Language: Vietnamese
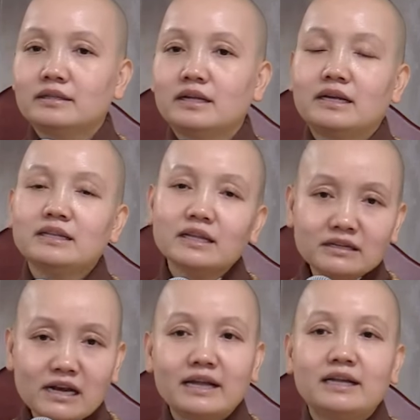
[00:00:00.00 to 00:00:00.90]
Thì cái
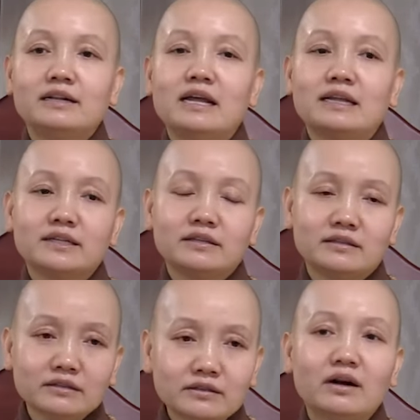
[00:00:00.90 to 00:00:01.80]
tích này là
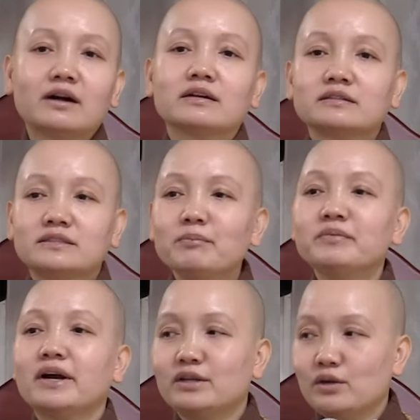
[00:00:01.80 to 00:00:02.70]
được chấp
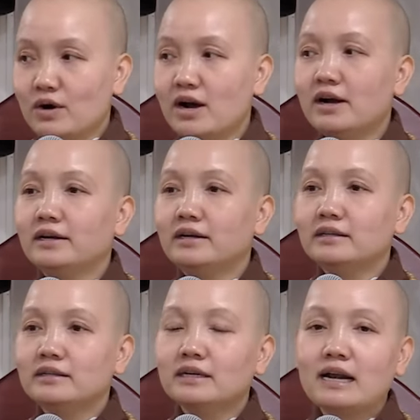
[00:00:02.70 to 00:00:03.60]
nhận nhiều hơn.
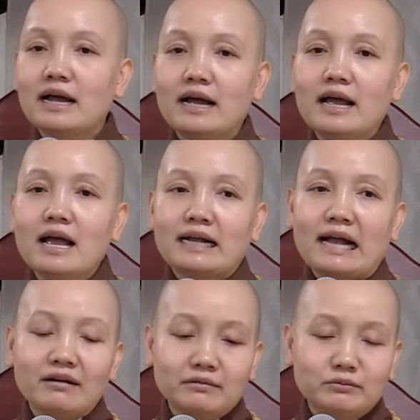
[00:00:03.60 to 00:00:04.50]
Tức là
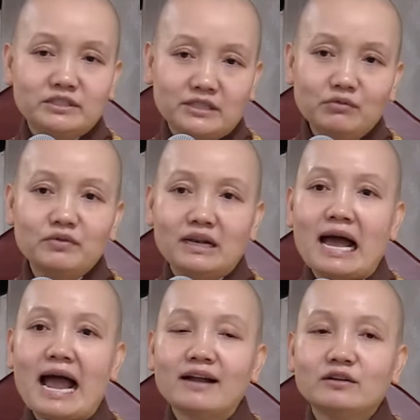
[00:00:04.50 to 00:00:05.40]
các mười sáu vị
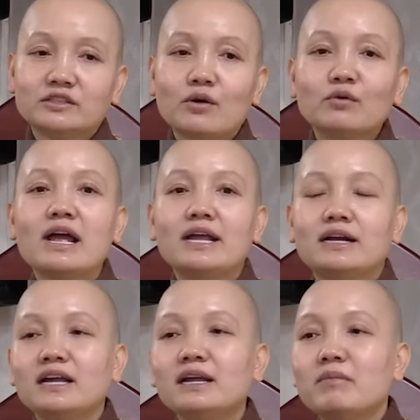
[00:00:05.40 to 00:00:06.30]
La Hán rồi sau
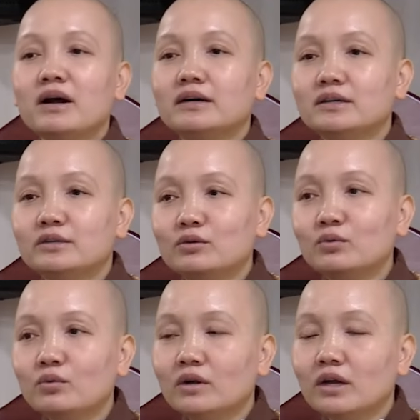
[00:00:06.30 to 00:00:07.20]
này khi mà người
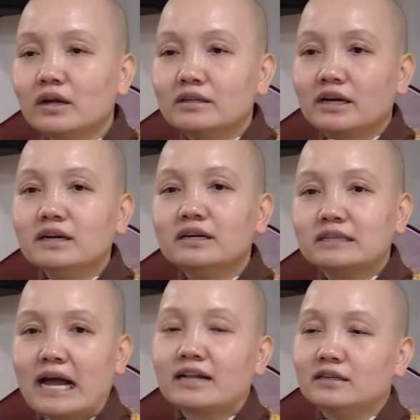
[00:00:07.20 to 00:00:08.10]
Trung, những
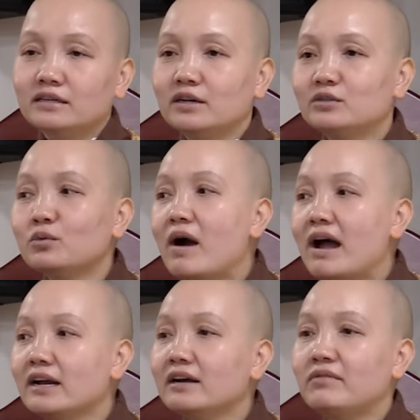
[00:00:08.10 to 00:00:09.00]
người tạc tượng ở Trung
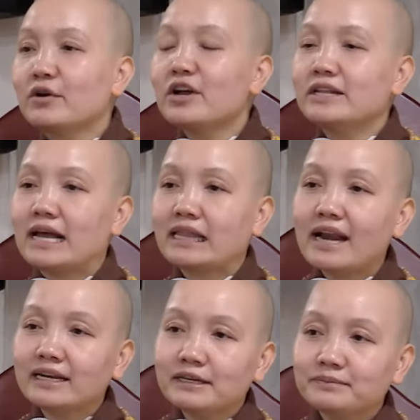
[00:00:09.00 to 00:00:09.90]
Hoa đời vào đời nhà
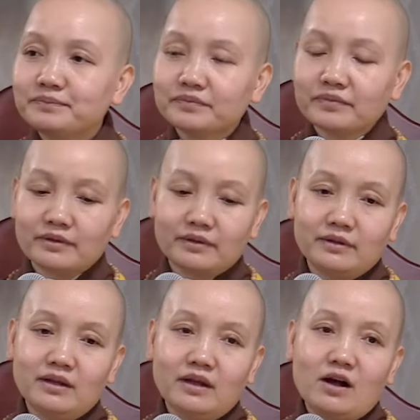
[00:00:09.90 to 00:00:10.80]
Thanh á,
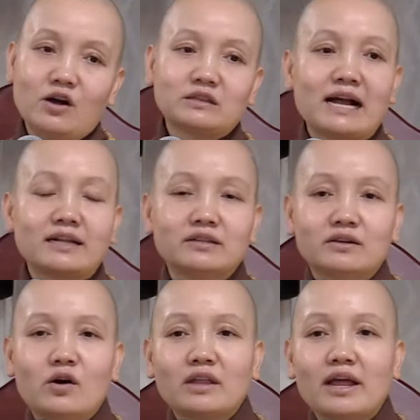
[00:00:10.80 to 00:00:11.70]
họ tạc
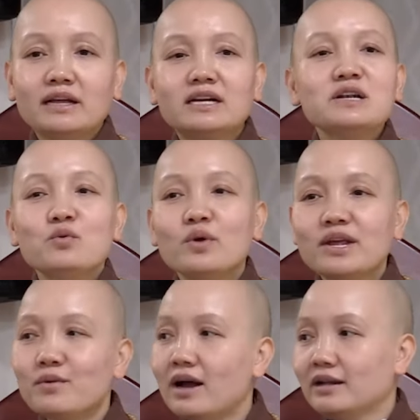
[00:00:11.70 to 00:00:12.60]
tượng họ thấy kính
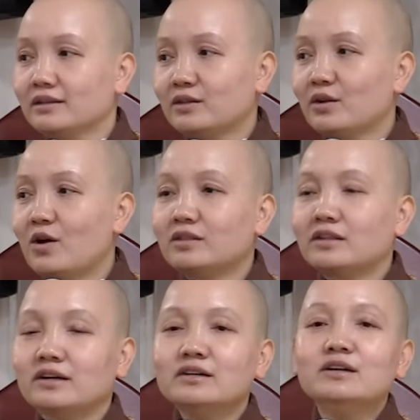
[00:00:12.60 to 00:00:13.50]
quý quá, cho nên họ
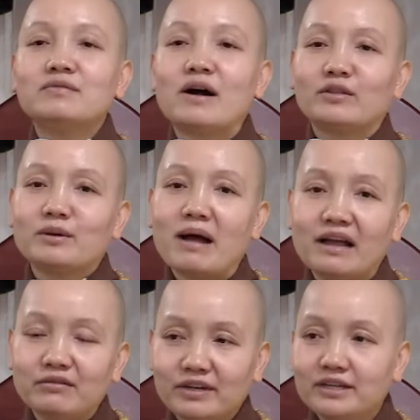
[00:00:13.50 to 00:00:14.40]
tự đưa vào thêm
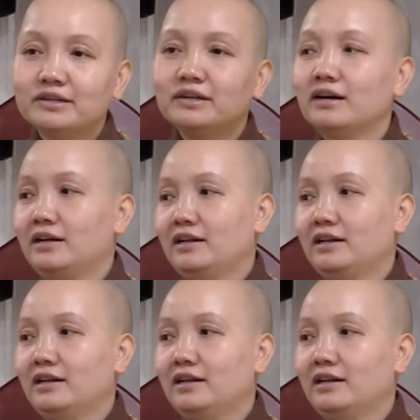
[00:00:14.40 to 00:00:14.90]
hai vị nữa.